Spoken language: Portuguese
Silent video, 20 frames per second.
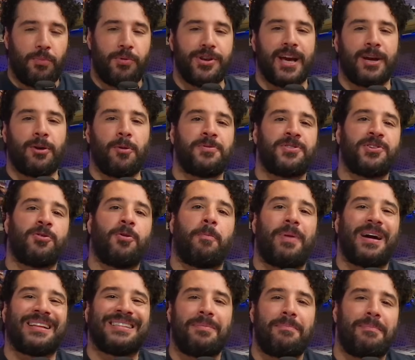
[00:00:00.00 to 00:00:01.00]
O boneco
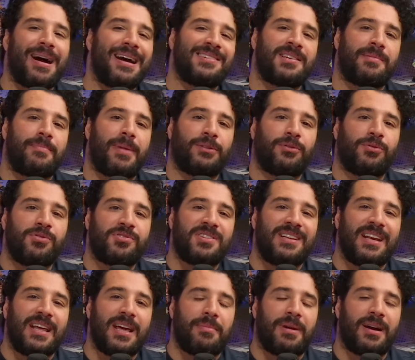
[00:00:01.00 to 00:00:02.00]
psicopata mais amado do
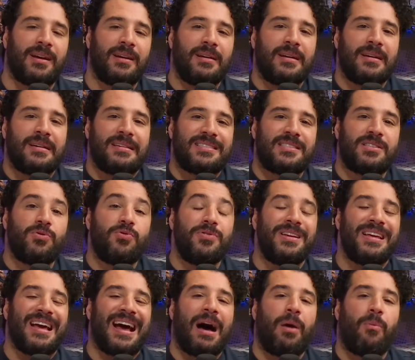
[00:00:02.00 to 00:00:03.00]
cinema se
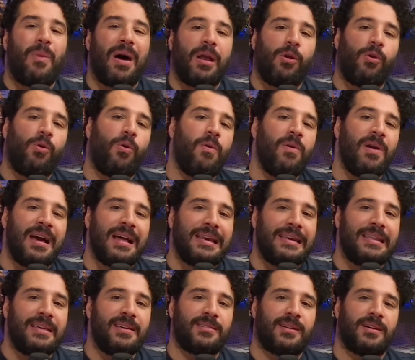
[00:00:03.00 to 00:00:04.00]
une a uma longa
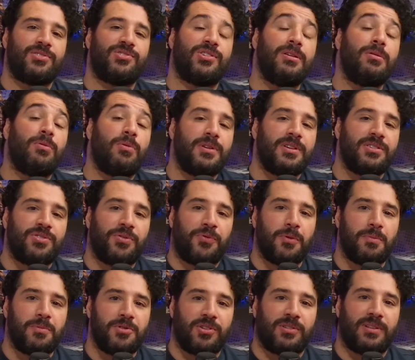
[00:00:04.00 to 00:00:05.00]
lista de ícones de
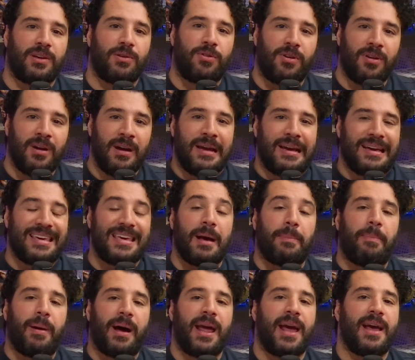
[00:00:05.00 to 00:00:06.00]
filmes de terror que
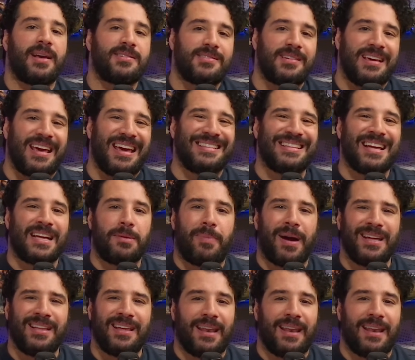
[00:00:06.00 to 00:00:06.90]
aparecem em Dead by